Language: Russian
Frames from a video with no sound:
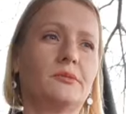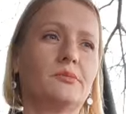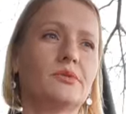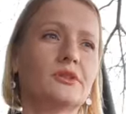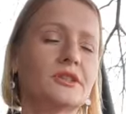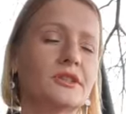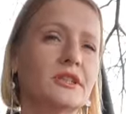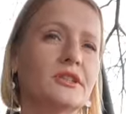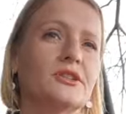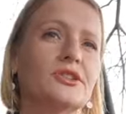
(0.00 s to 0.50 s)

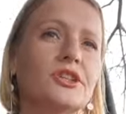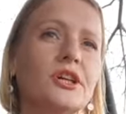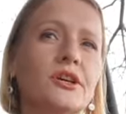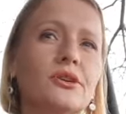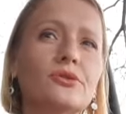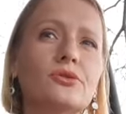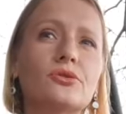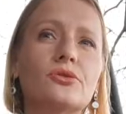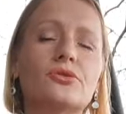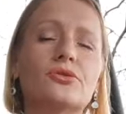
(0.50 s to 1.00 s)

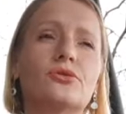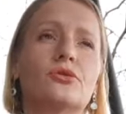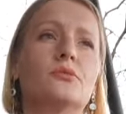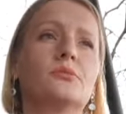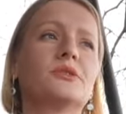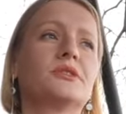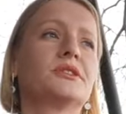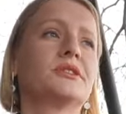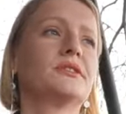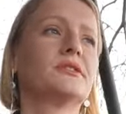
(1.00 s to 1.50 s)
обозначаю, то
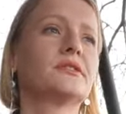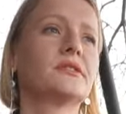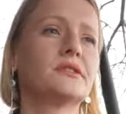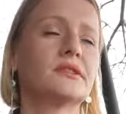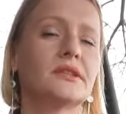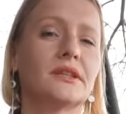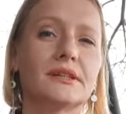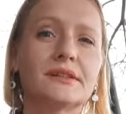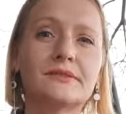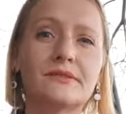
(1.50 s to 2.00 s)
дома
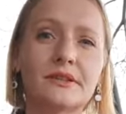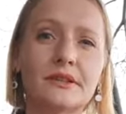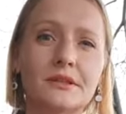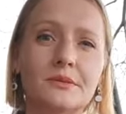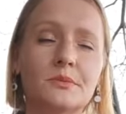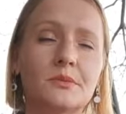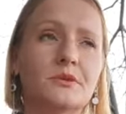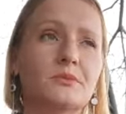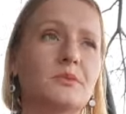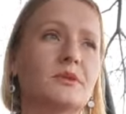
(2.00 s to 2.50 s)
делаете от
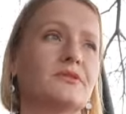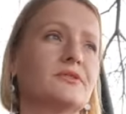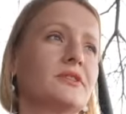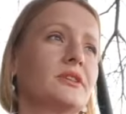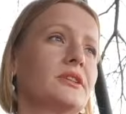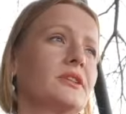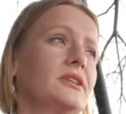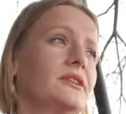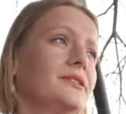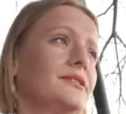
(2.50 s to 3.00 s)
8
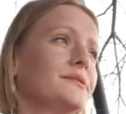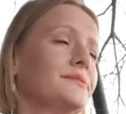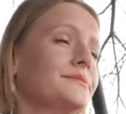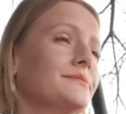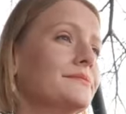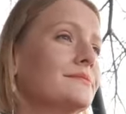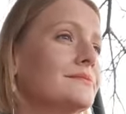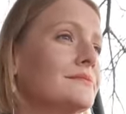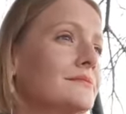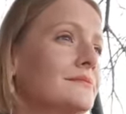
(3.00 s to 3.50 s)
повторений.
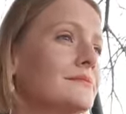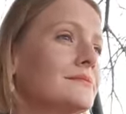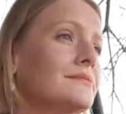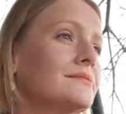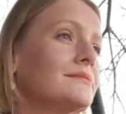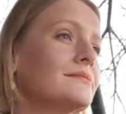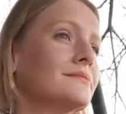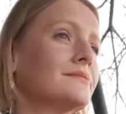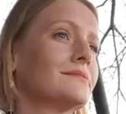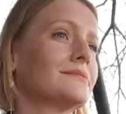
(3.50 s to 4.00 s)

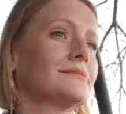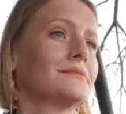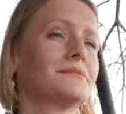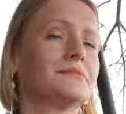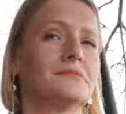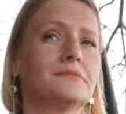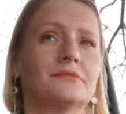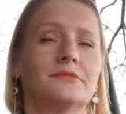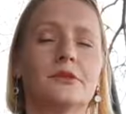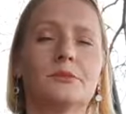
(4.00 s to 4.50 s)

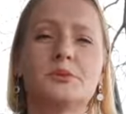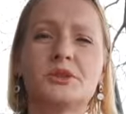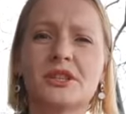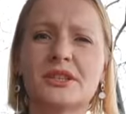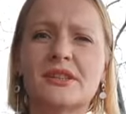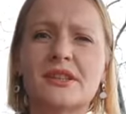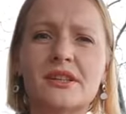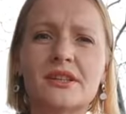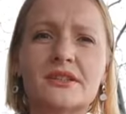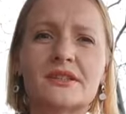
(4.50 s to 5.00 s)
Вообще
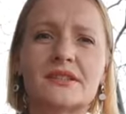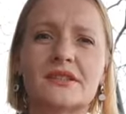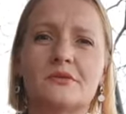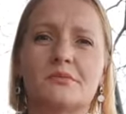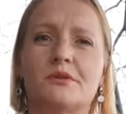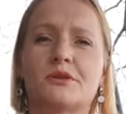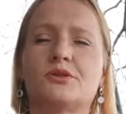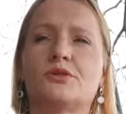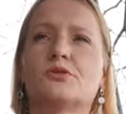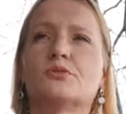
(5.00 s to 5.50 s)
30
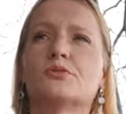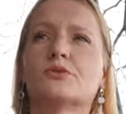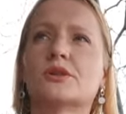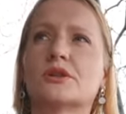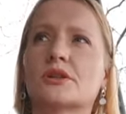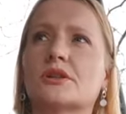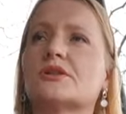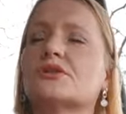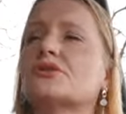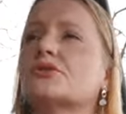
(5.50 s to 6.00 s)
потом
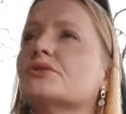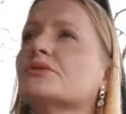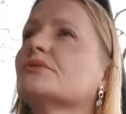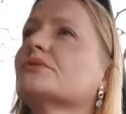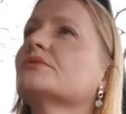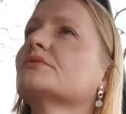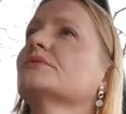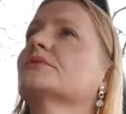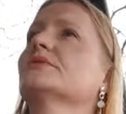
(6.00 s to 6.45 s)
хорошо